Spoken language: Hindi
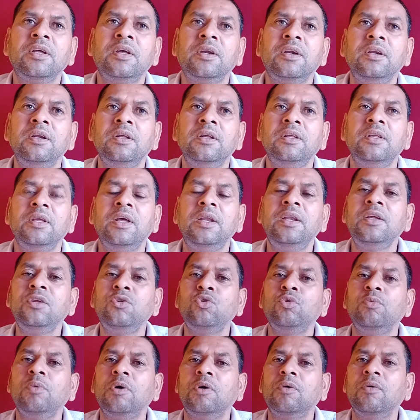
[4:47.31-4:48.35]
करने यानी कि
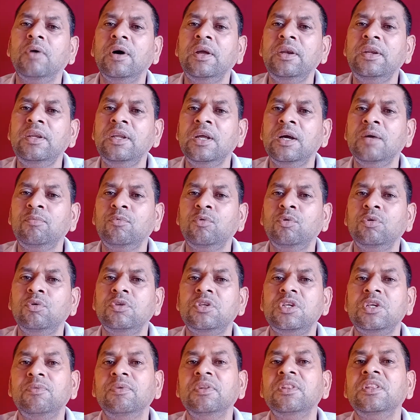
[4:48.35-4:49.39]
जो भगवान ने आपको
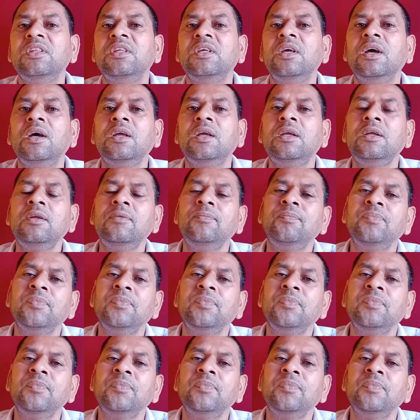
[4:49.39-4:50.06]
जीवन दिया है